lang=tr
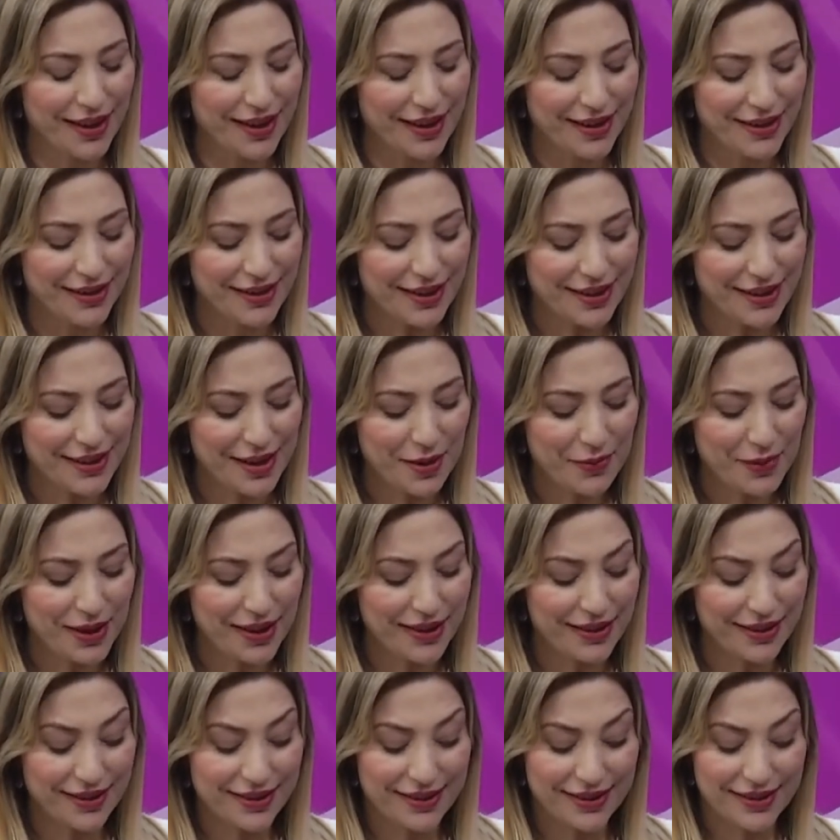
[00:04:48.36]
Tarkan
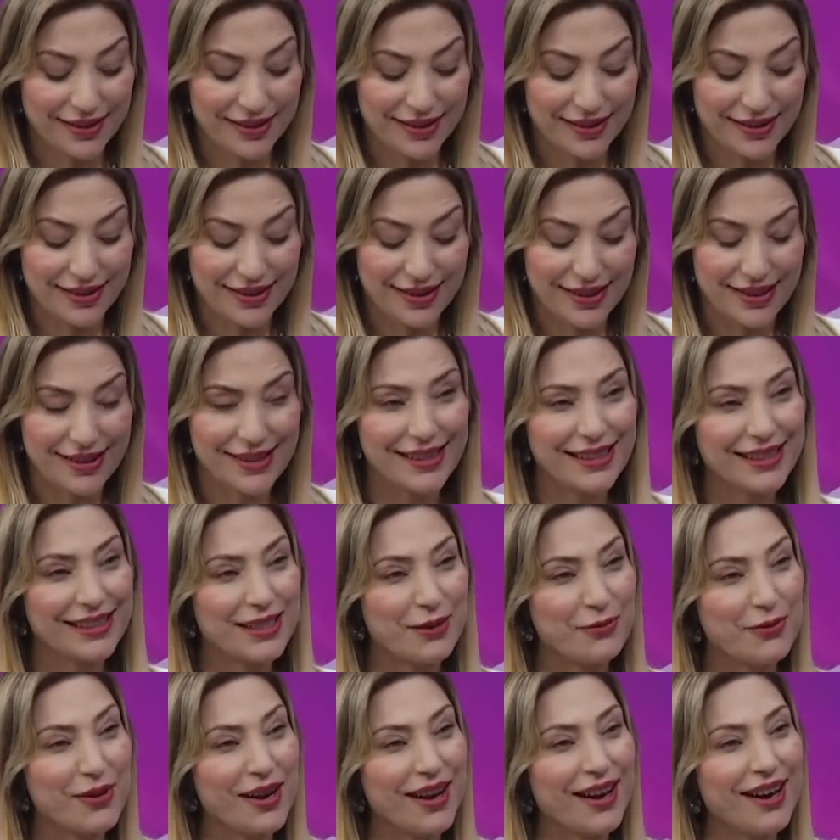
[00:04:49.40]
Bey e, sizi ilk
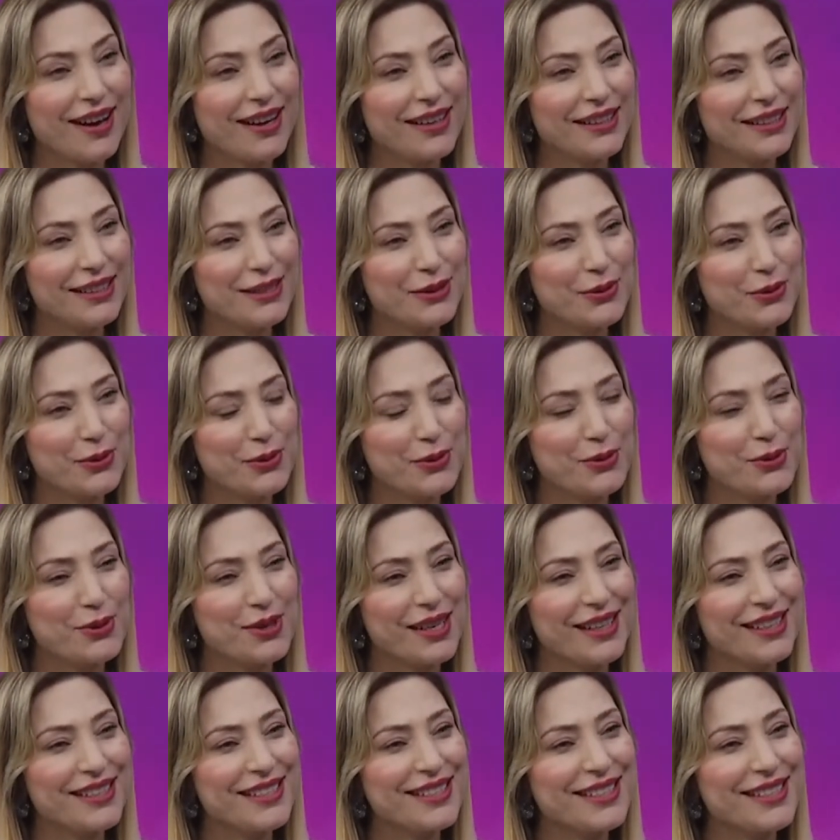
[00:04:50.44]
defa ağırlıyoruz.
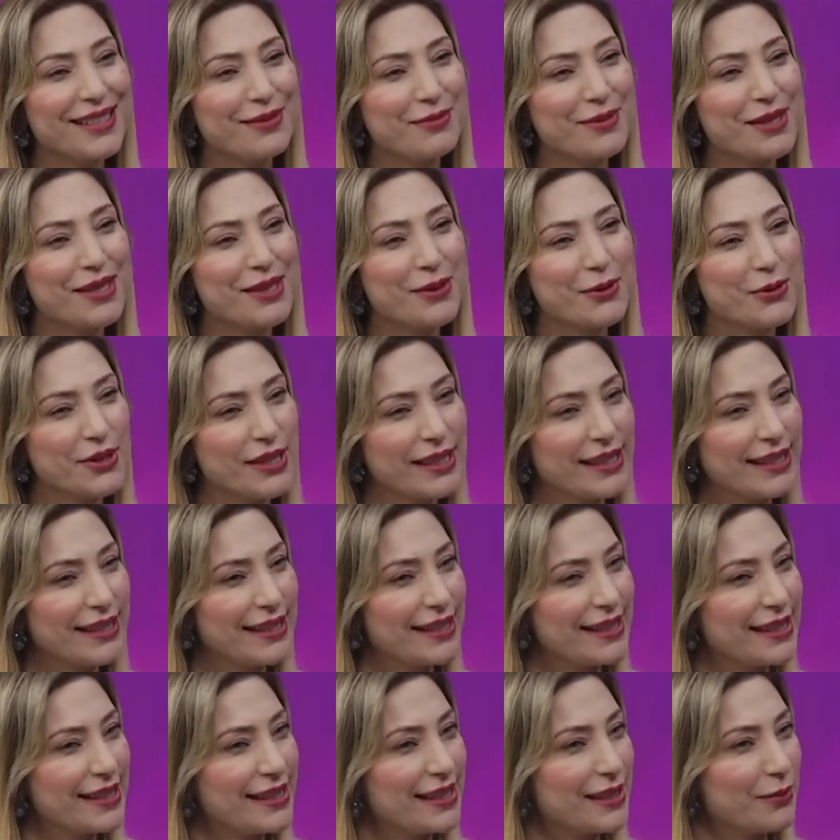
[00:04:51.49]
Seyircilerimiz
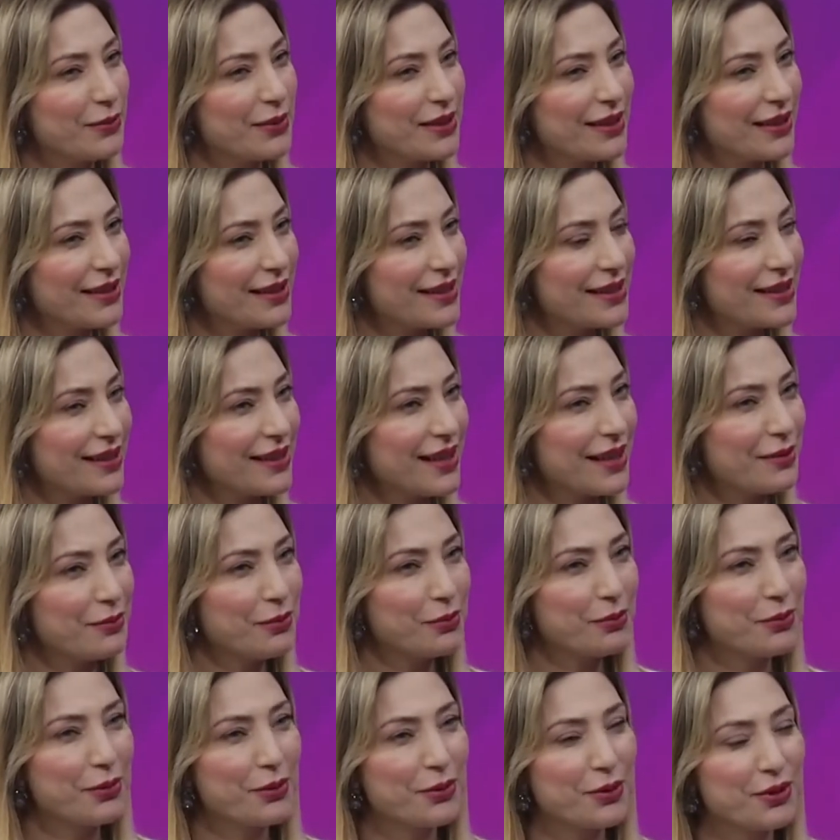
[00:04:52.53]
öncelikle sizi bir tanısınlar.
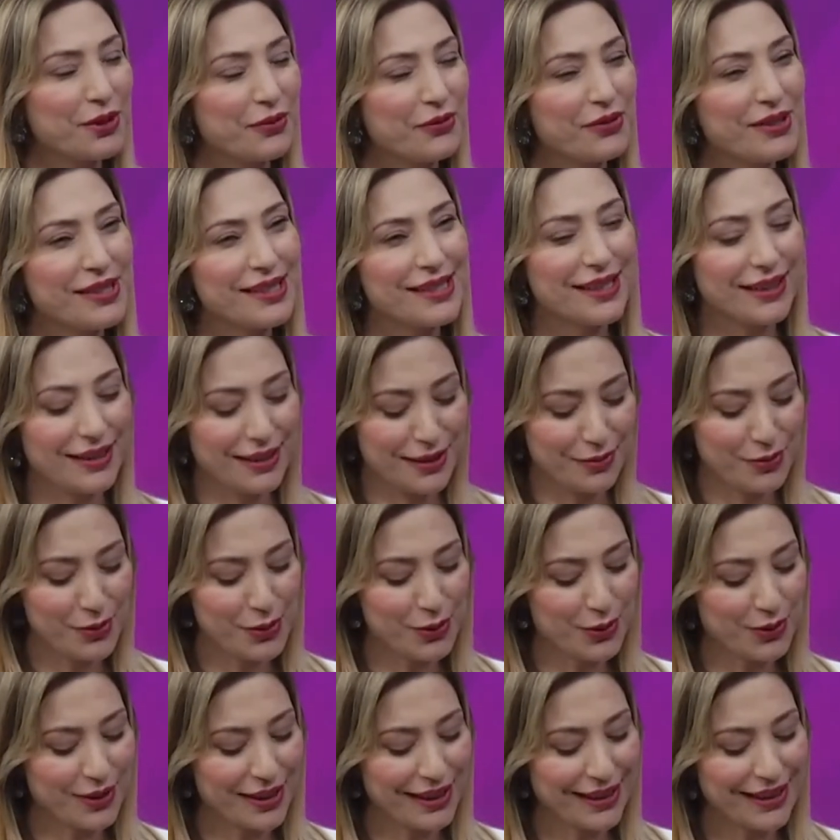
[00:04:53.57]
Bir biyografinizi alalım
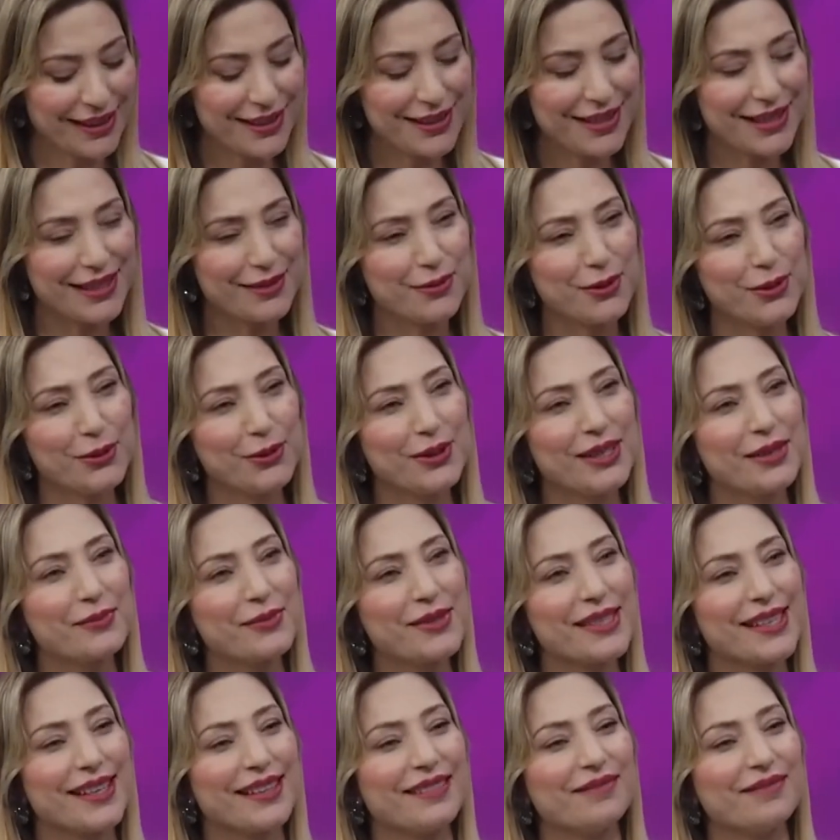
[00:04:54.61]
sonra geçelim konularımıza.